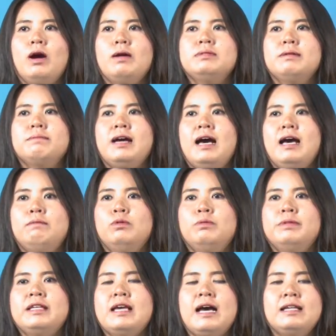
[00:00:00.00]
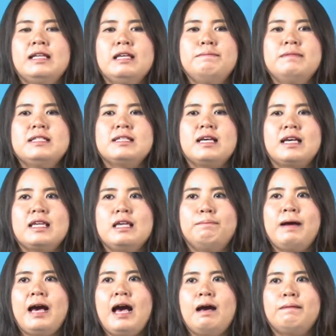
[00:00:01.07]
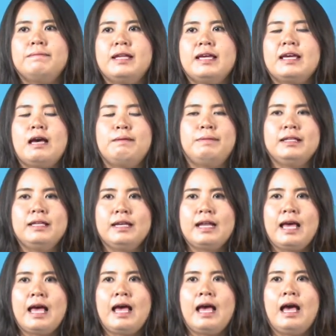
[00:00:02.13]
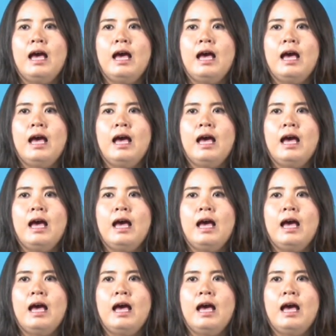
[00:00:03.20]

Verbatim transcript: ความสำคัญภูมิปัญญาที่มีศักยภาพในการพัฒนา